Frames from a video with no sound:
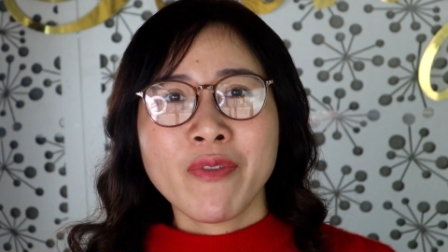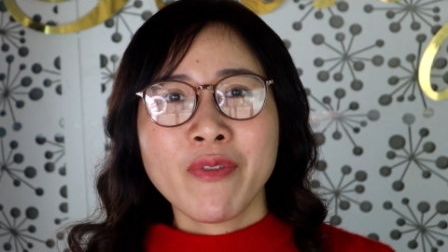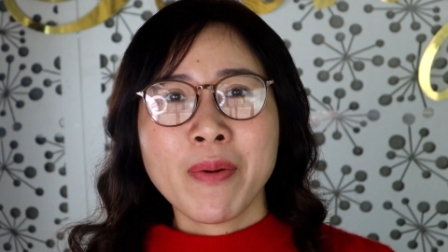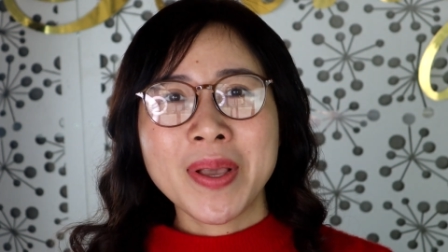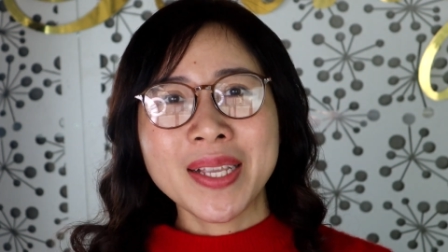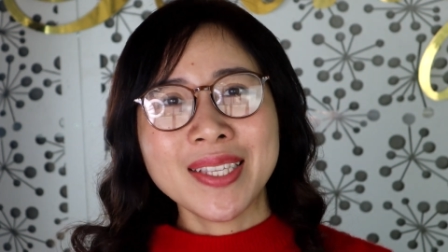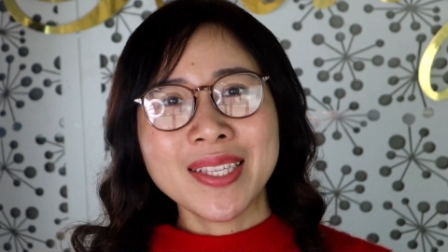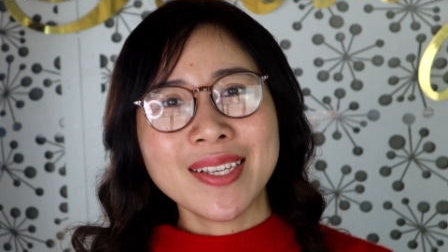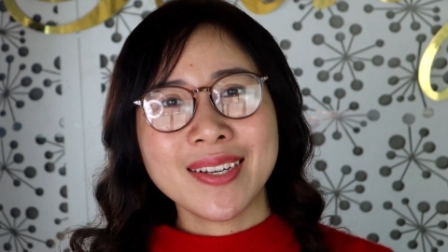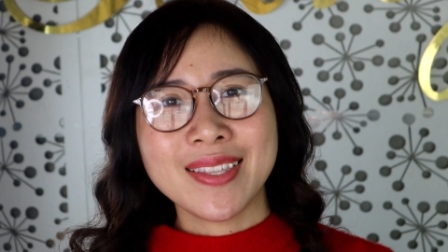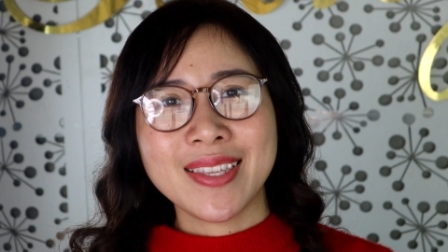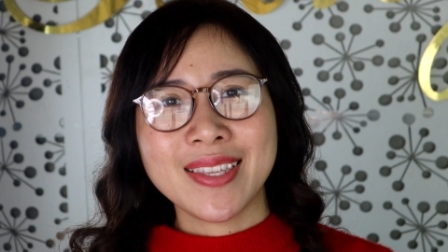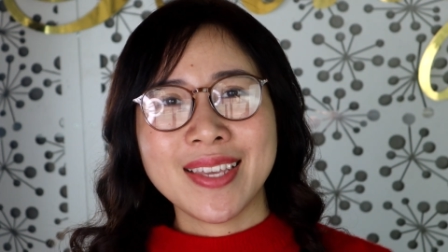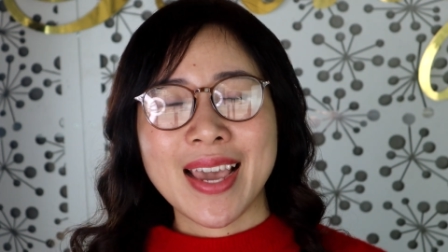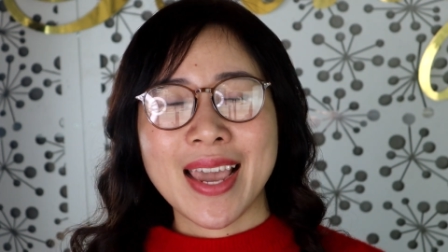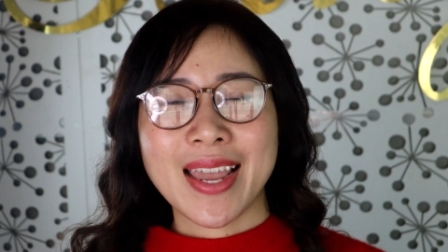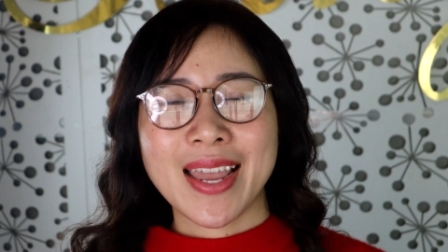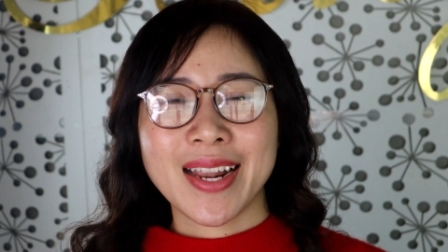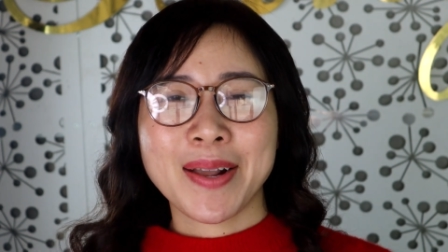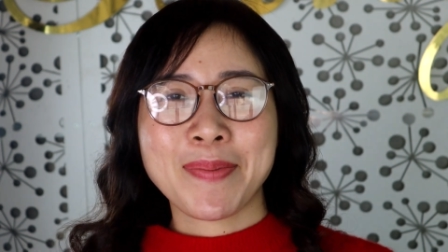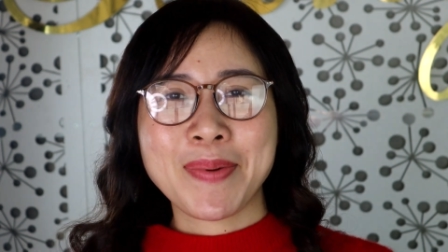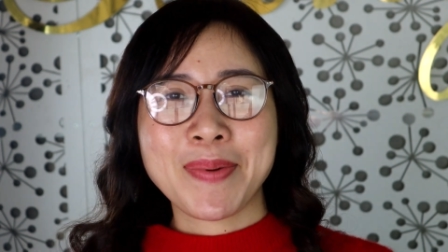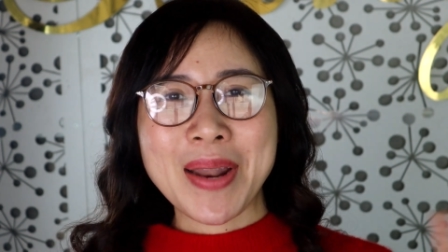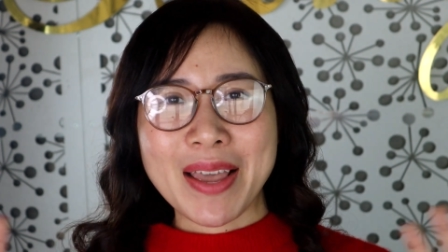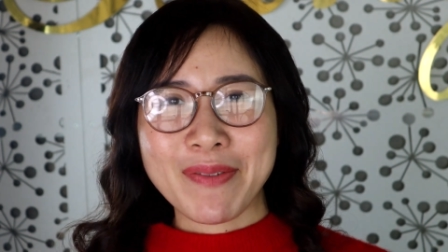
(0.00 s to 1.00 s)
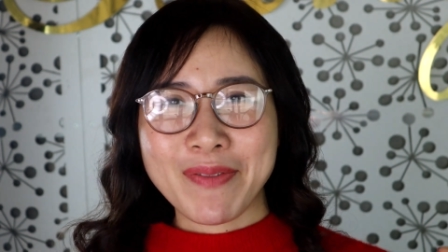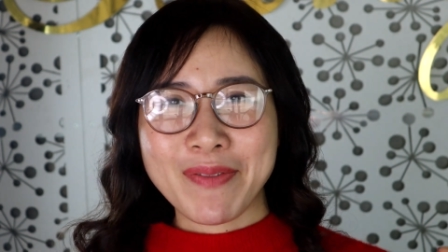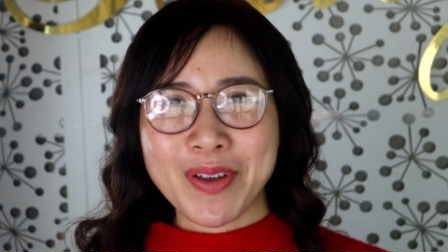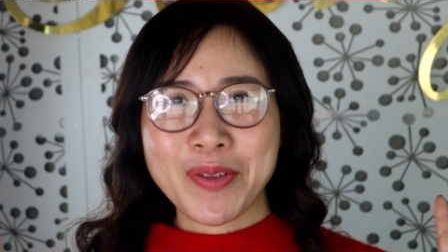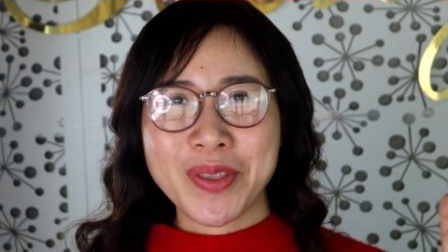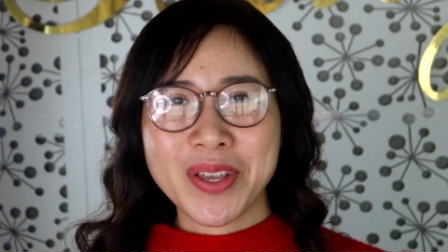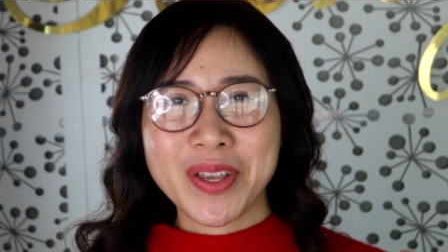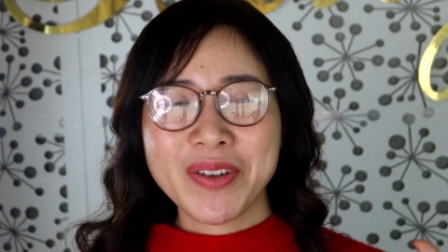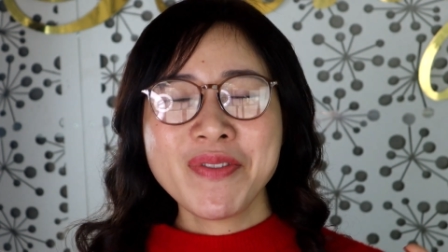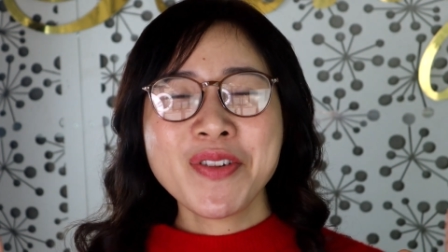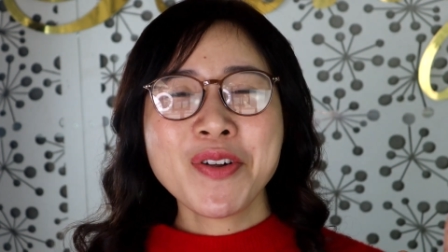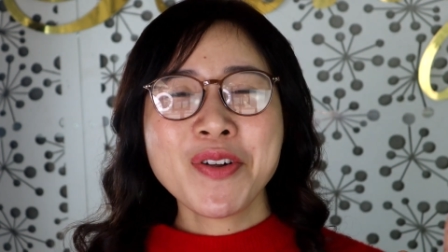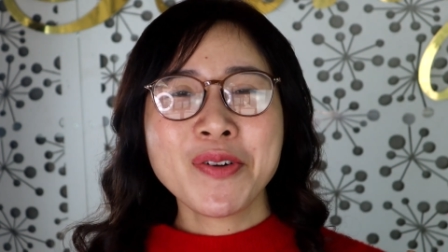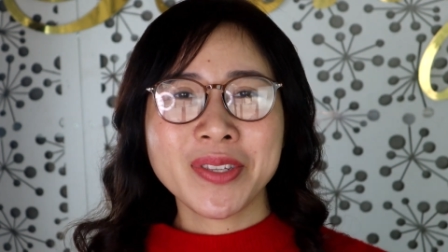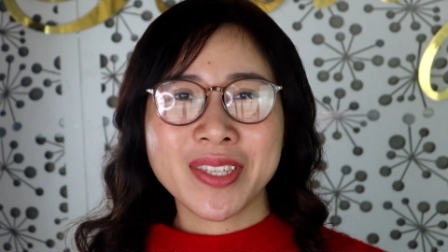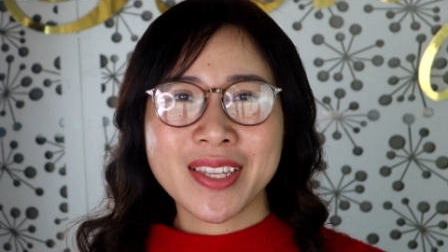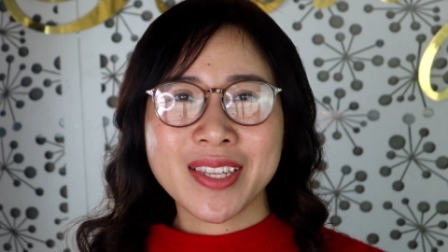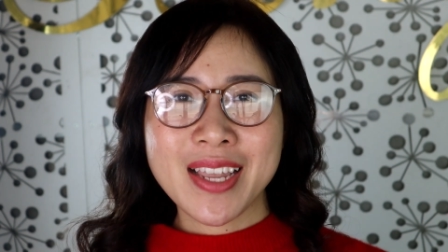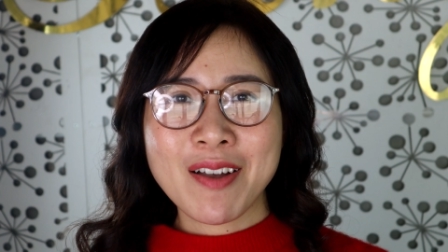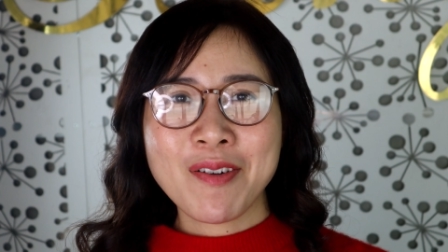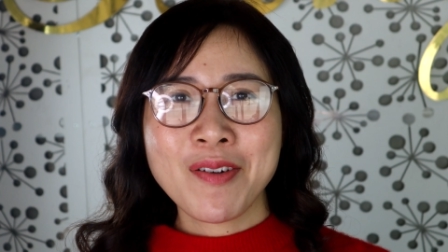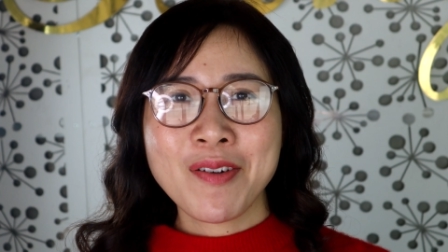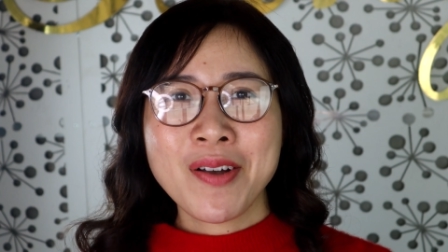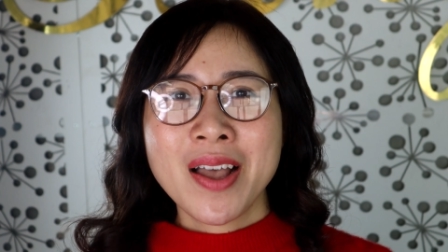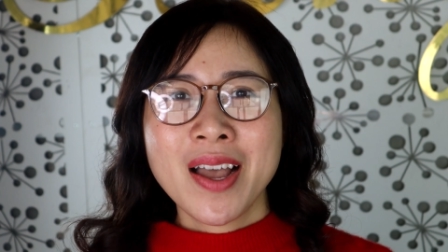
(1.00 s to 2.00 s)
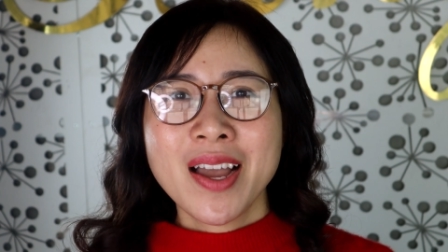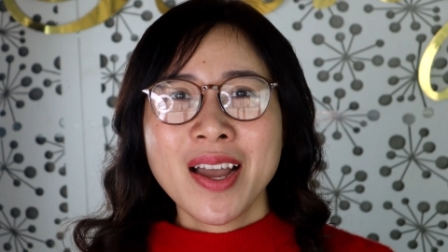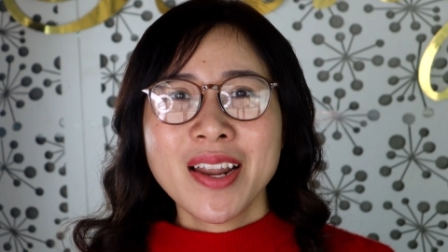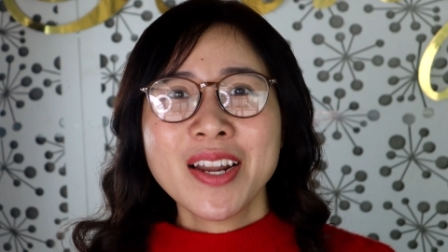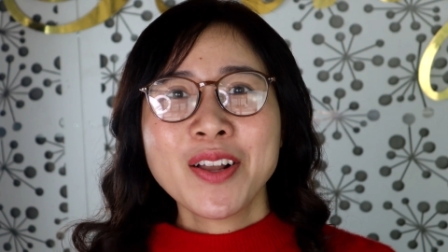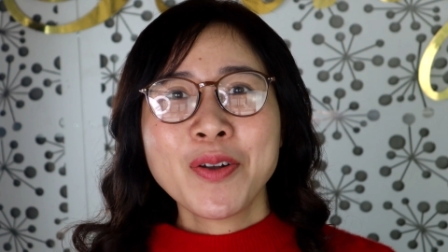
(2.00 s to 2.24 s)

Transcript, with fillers: Và bây giờ thì hẹn gặp lại vào những video sau.